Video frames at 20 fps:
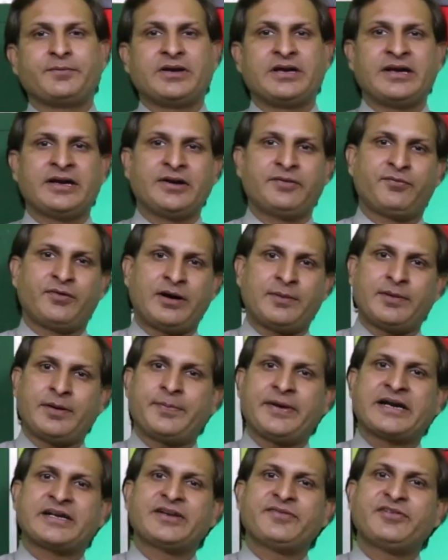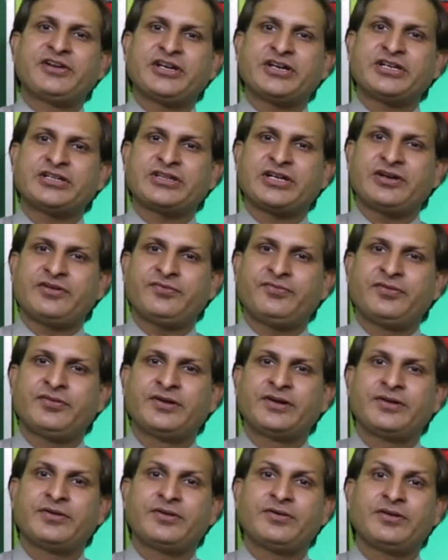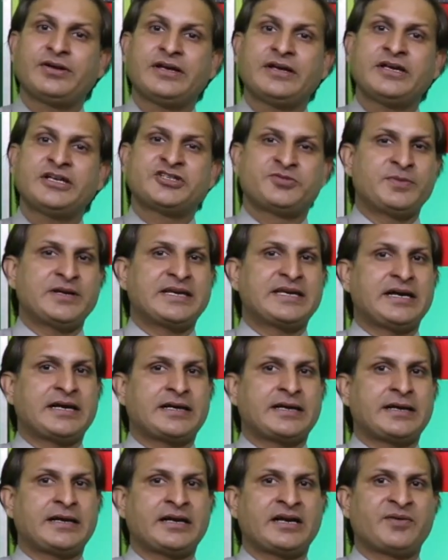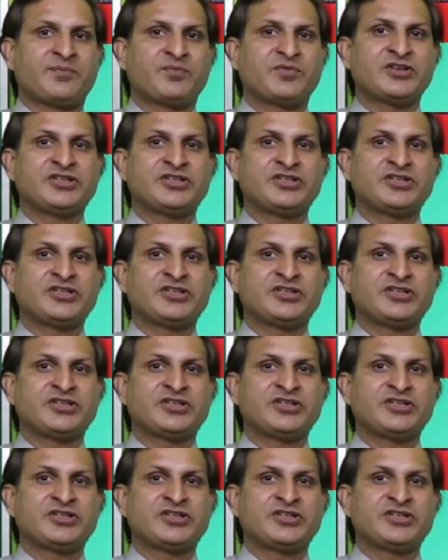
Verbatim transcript: ए वार्म अप एक्टिविटी की तरफ इसमें क्या करना है